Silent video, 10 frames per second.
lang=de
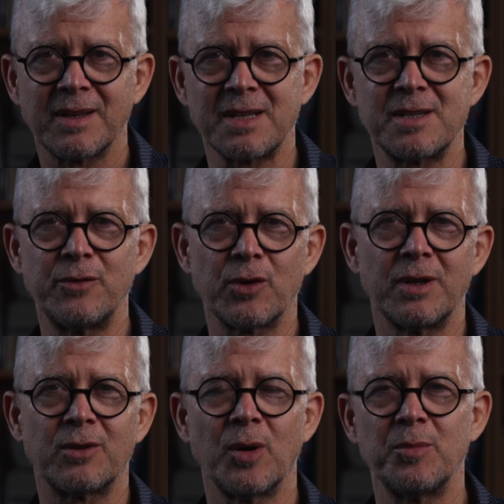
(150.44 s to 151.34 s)
kannst du
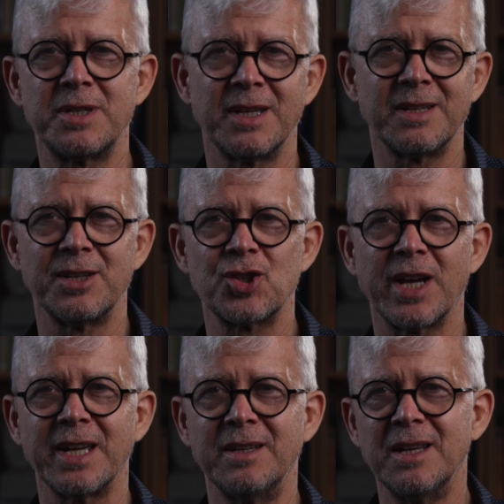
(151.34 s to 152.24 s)
wirklich kompetent
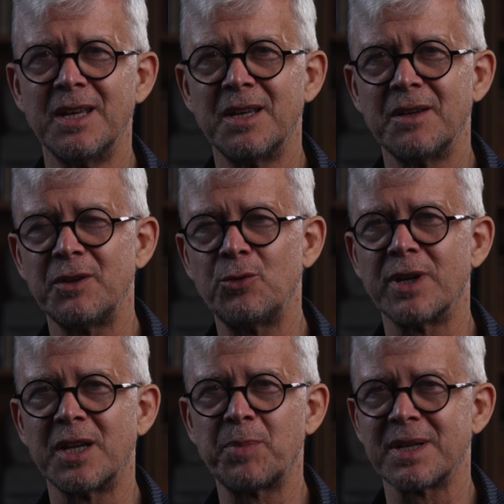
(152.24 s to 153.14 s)
entscheiden, wie du
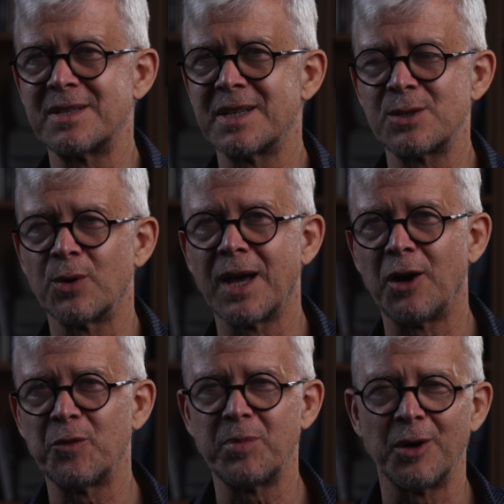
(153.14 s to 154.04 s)
deine Präsentation
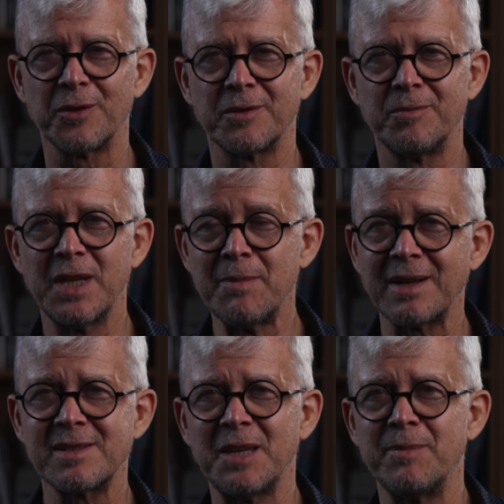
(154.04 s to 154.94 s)
aufbaust. Hier
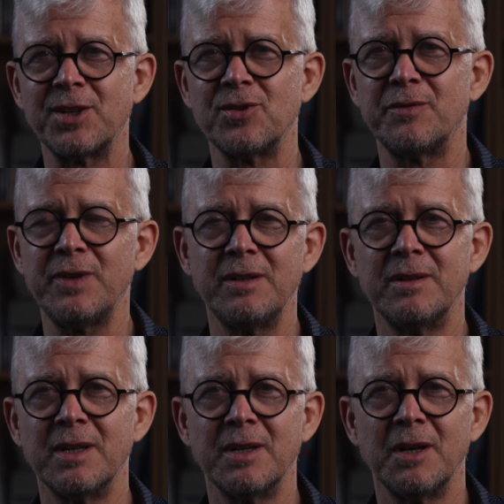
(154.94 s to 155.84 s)
machen sich Menschen
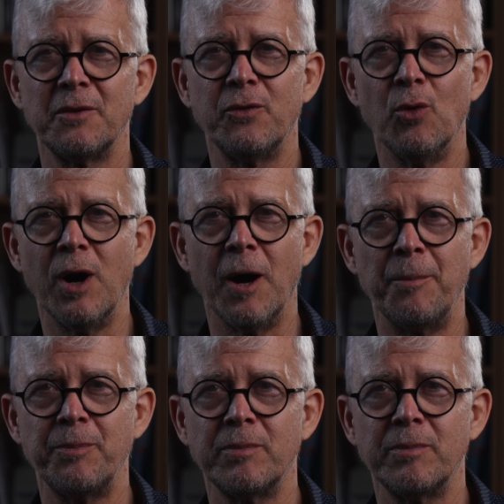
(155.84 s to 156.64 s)
viel vor.